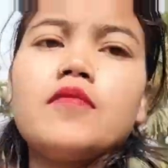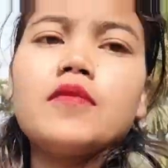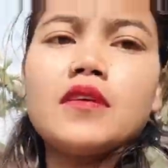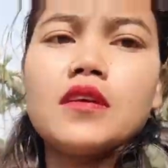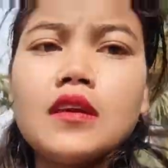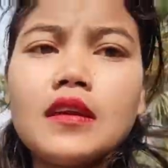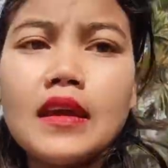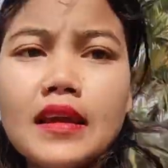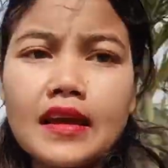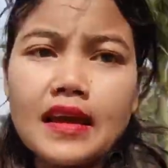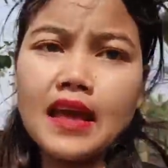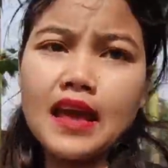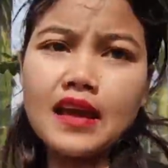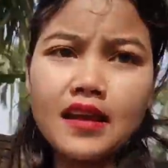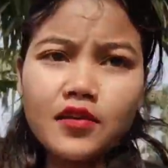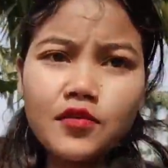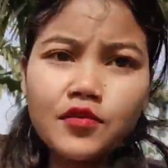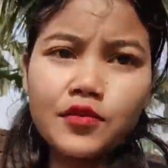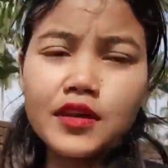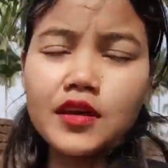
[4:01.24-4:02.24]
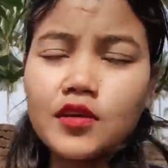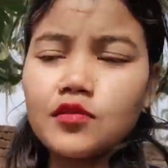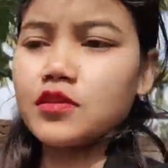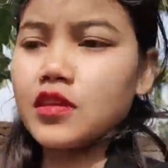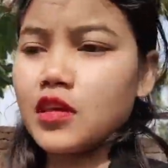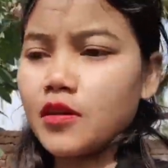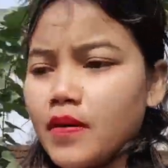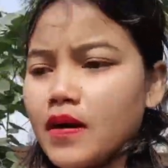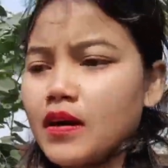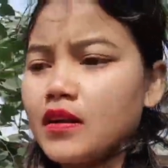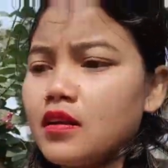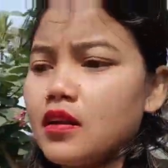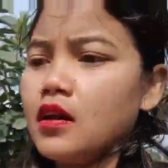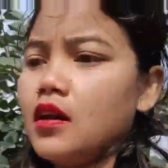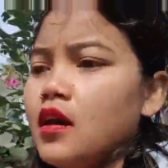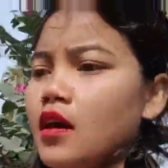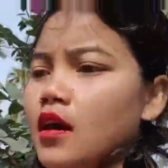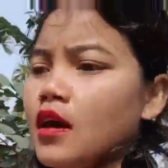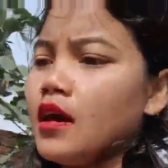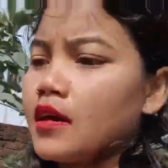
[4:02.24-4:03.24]
अभी एक ए करूँगी उसके
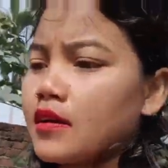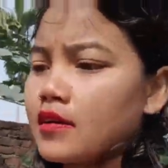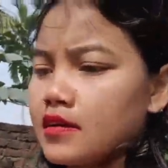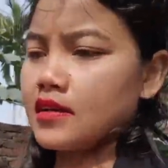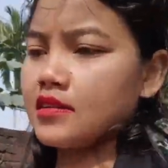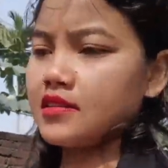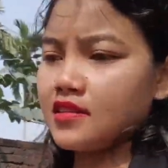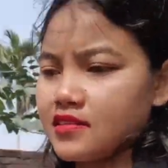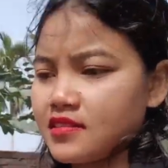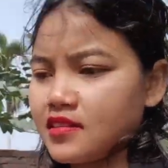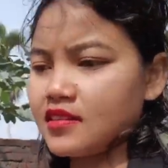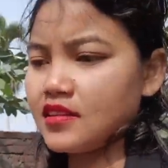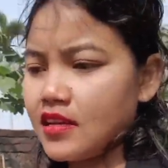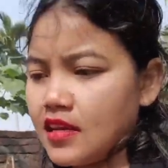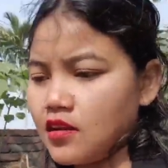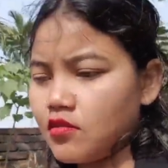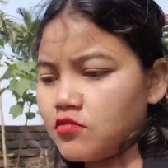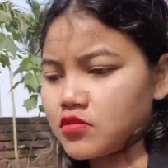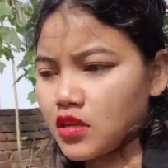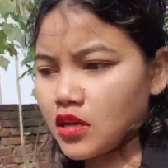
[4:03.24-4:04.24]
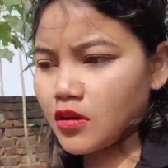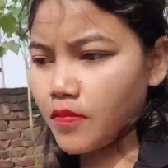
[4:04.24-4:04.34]
बाद क्रस्टेशन है